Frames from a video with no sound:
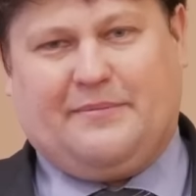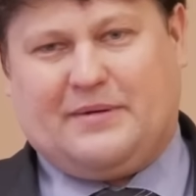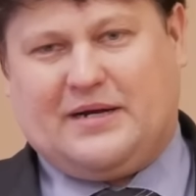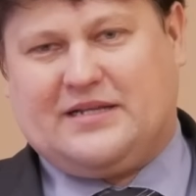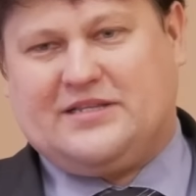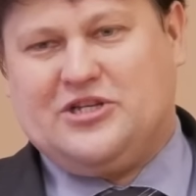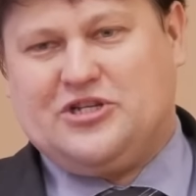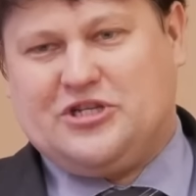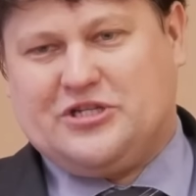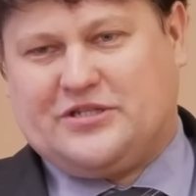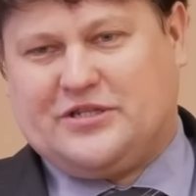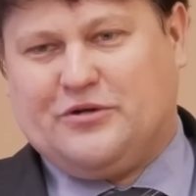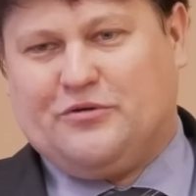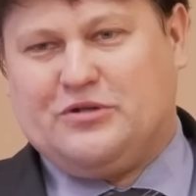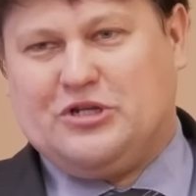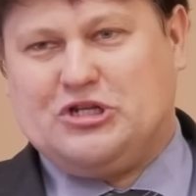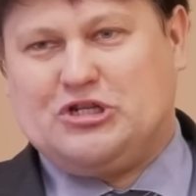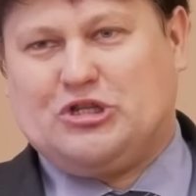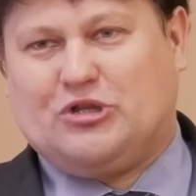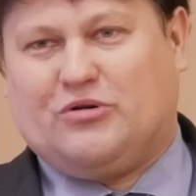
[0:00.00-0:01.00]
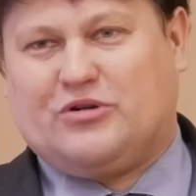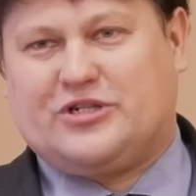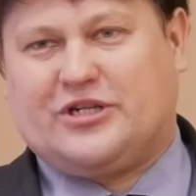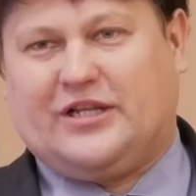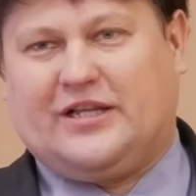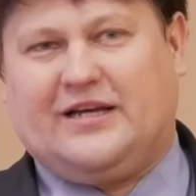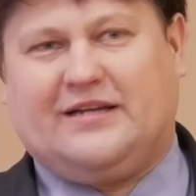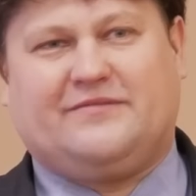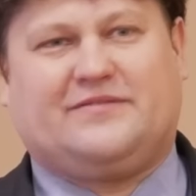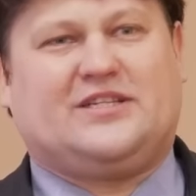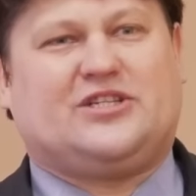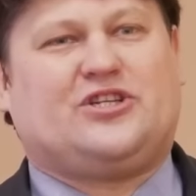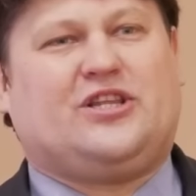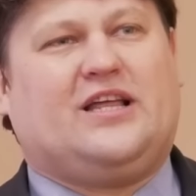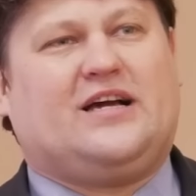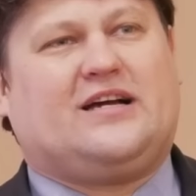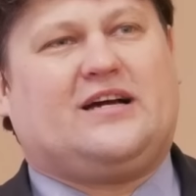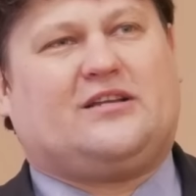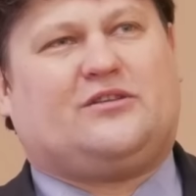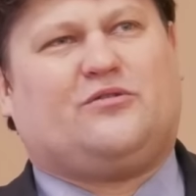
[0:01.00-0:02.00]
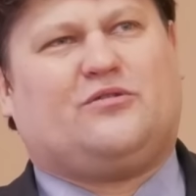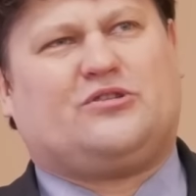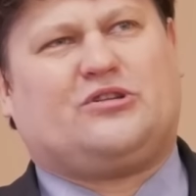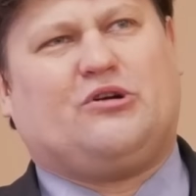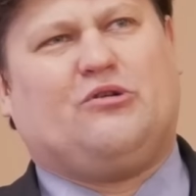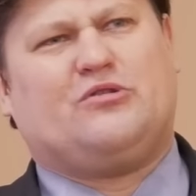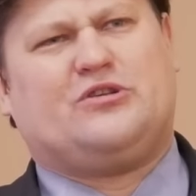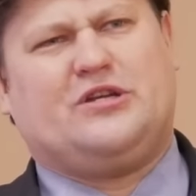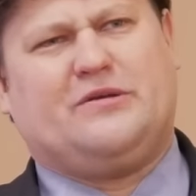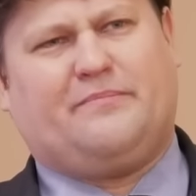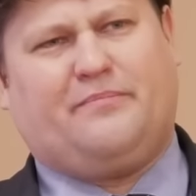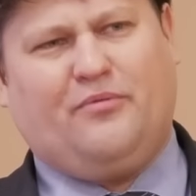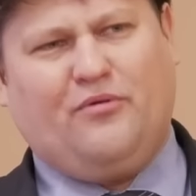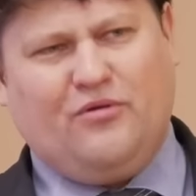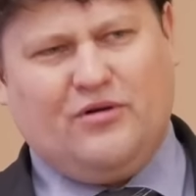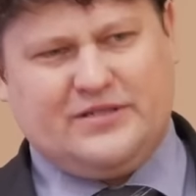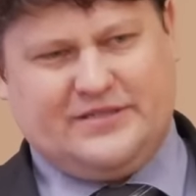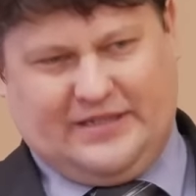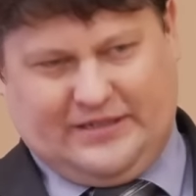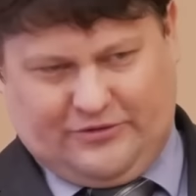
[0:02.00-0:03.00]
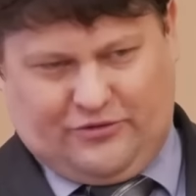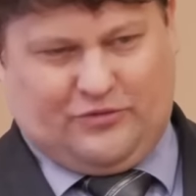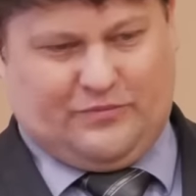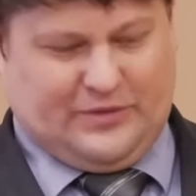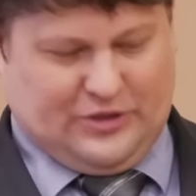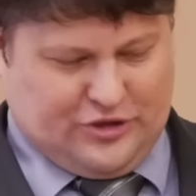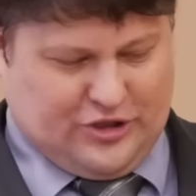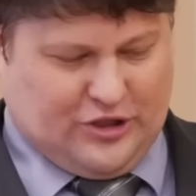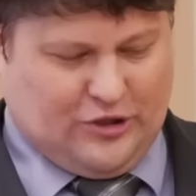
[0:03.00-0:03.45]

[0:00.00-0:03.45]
практически уничтожила. Зашла картошка очень поздно, но потому